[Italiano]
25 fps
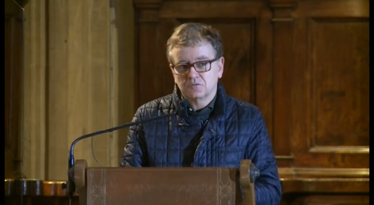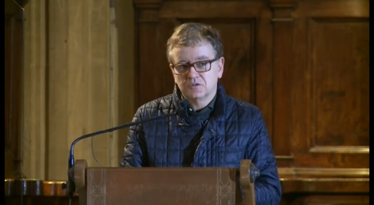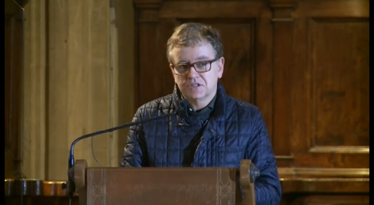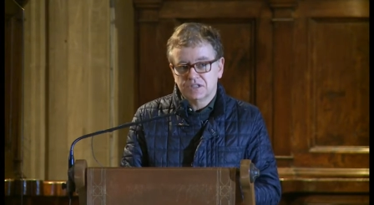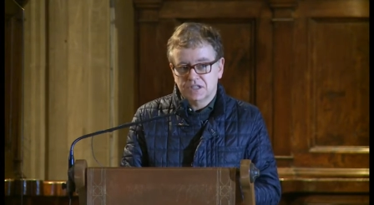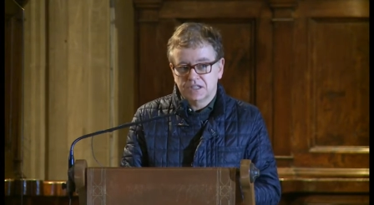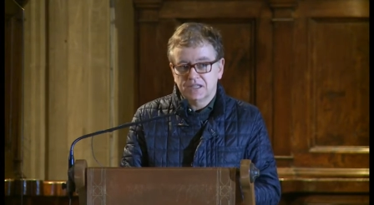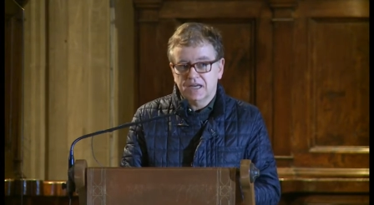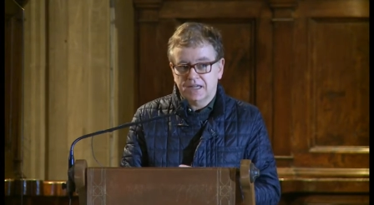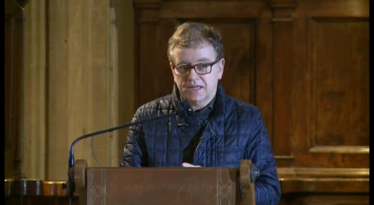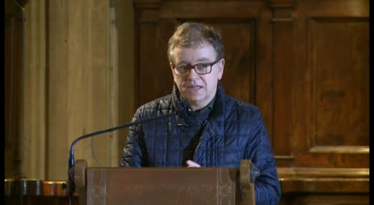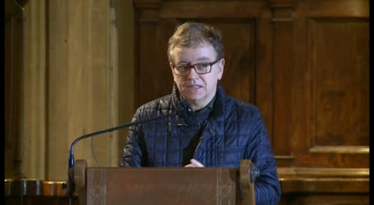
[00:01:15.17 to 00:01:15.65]

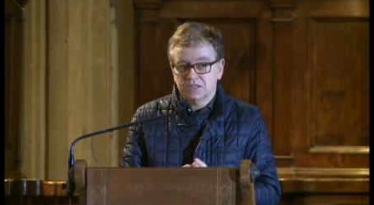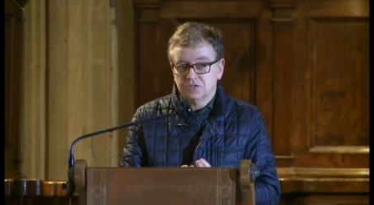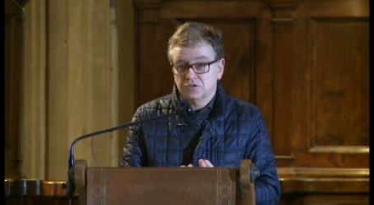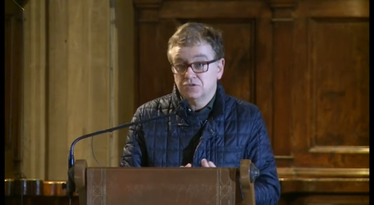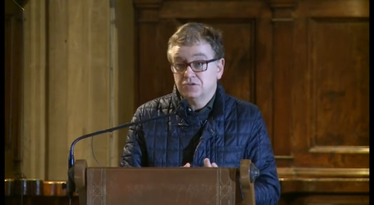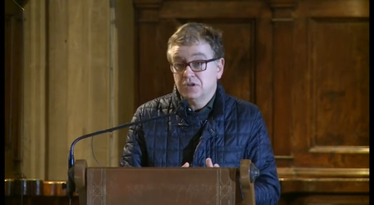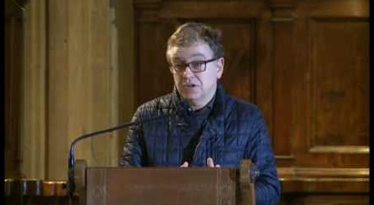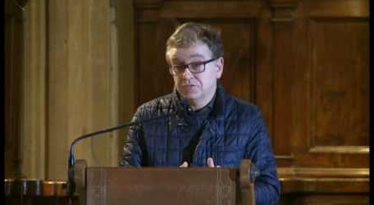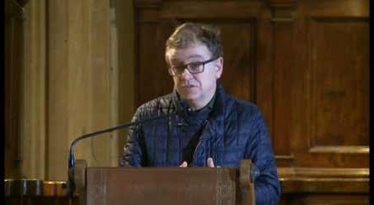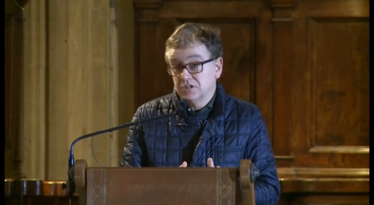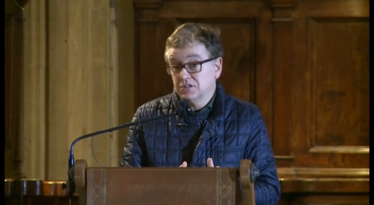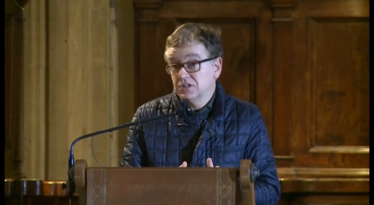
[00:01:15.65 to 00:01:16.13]
queste,
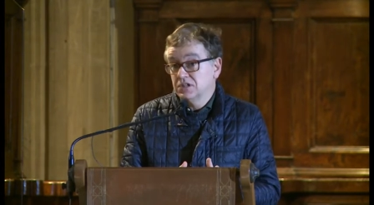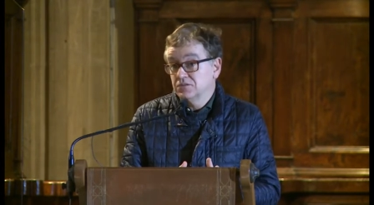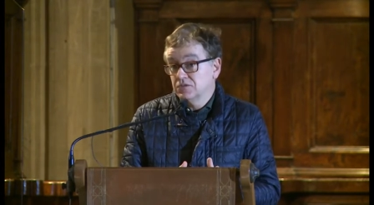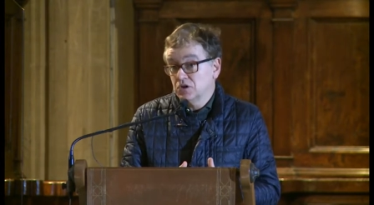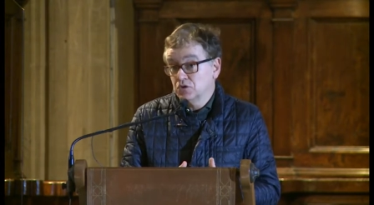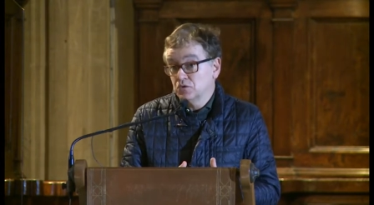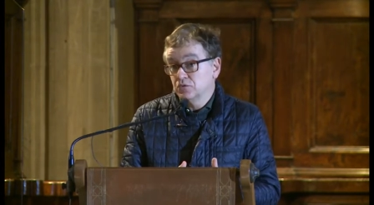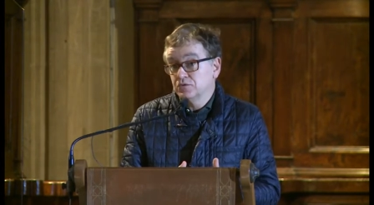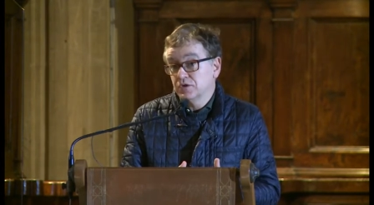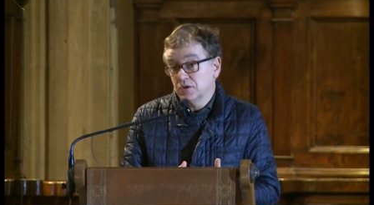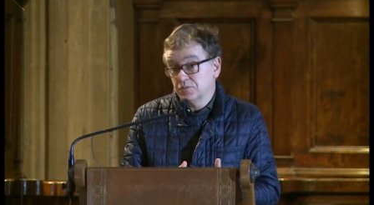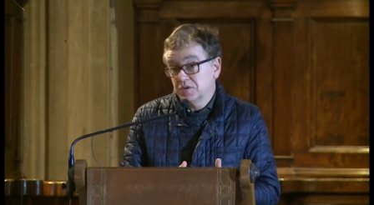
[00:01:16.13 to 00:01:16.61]
narrazioni
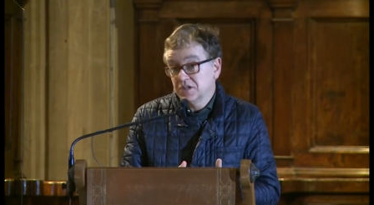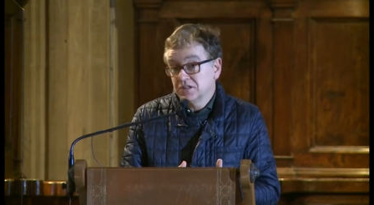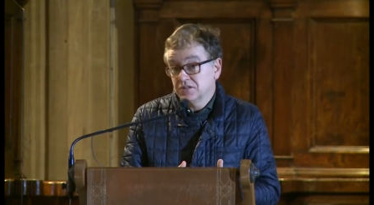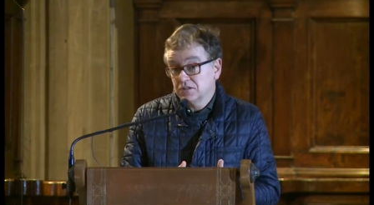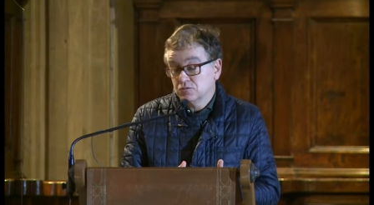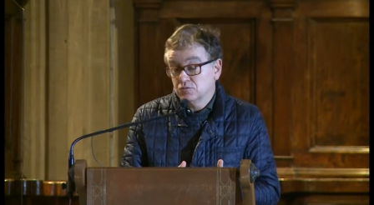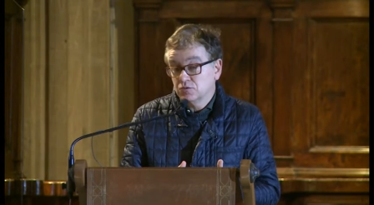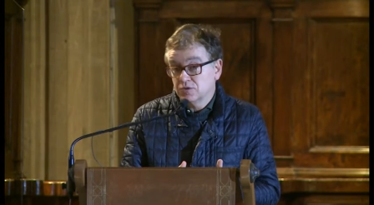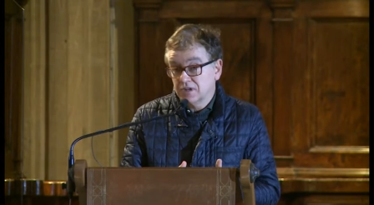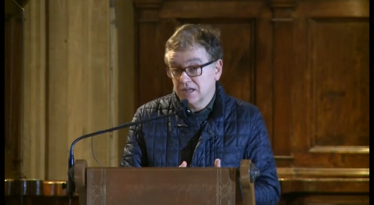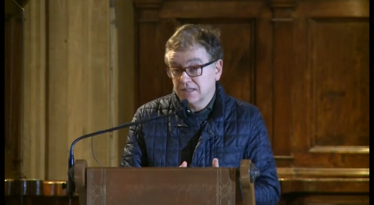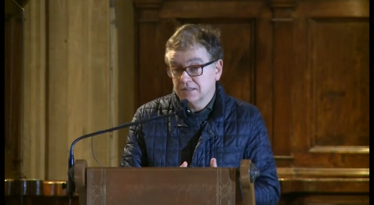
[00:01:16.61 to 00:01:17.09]
avvenivano
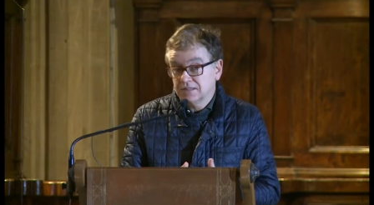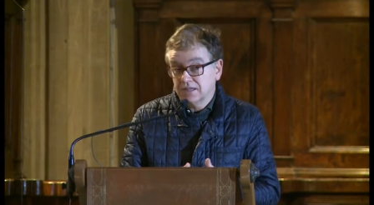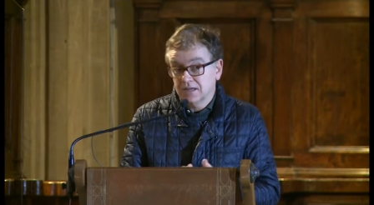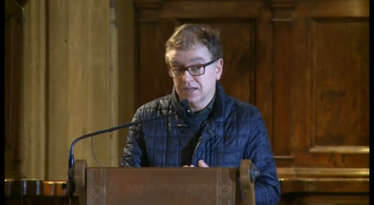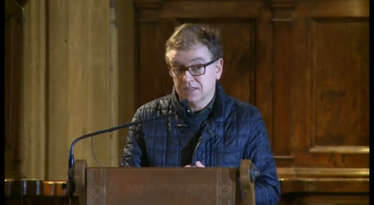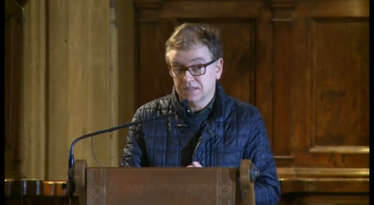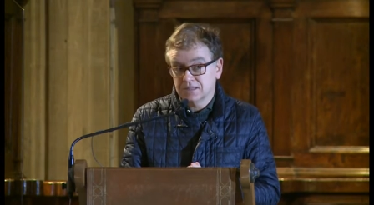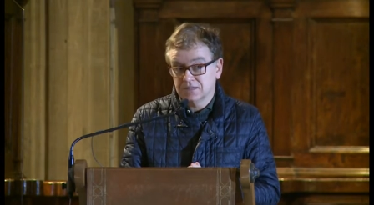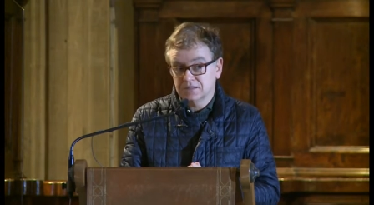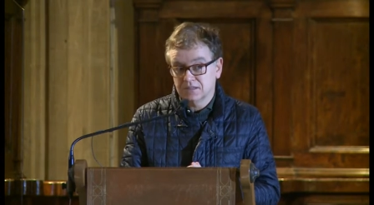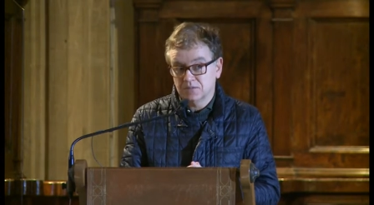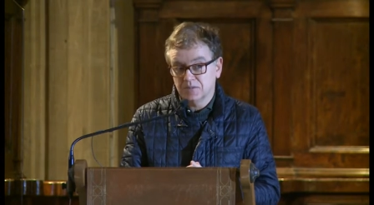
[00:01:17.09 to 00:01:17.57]
ovviamente durante
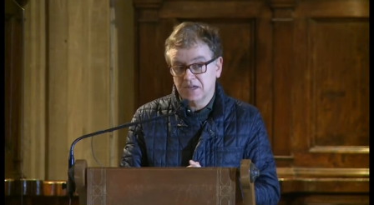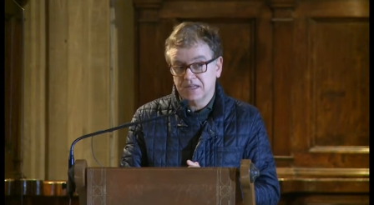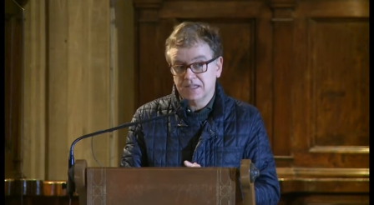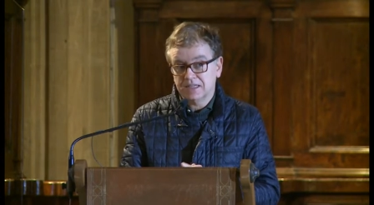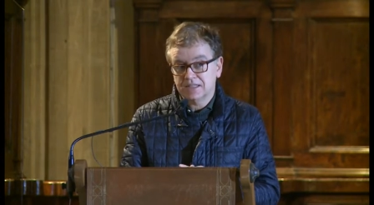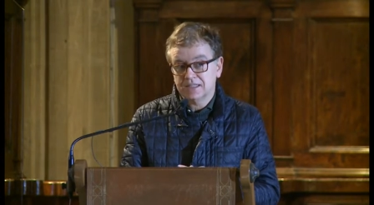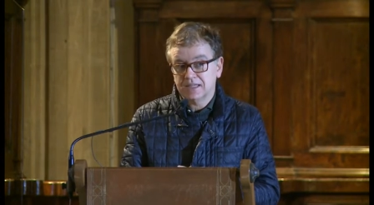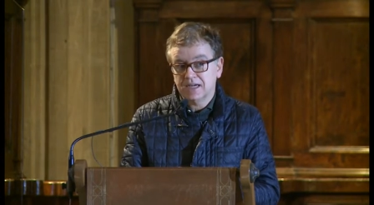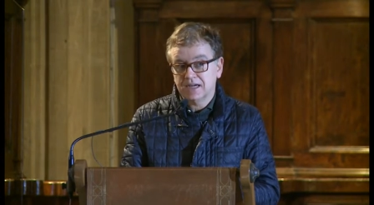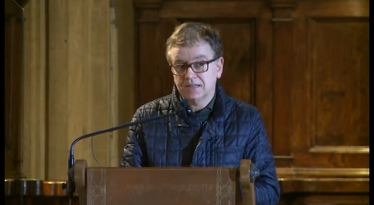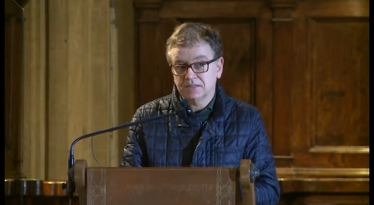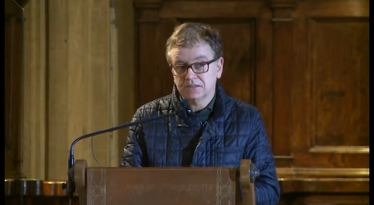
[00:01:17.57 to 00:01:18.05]
la
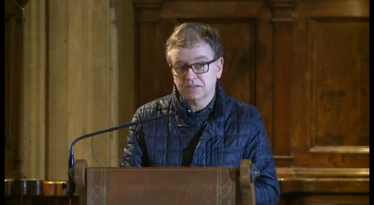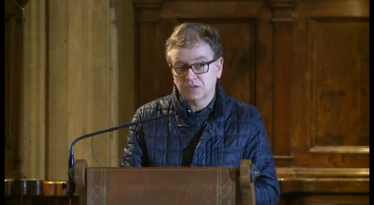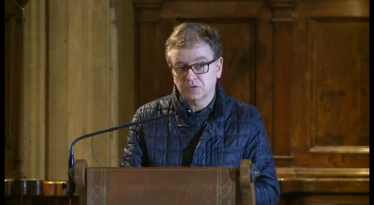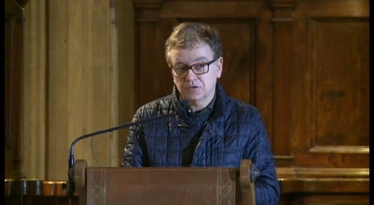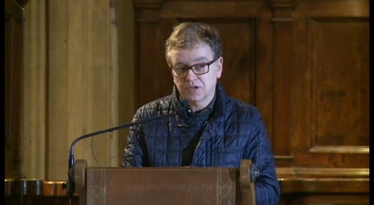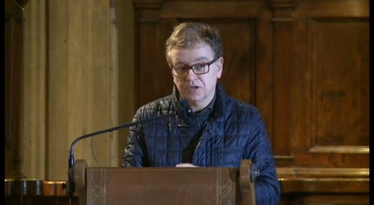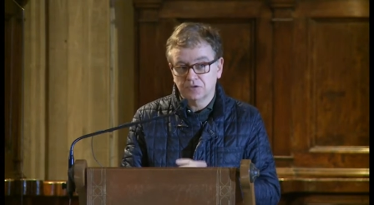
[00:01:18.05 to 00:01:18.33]
settimana santa,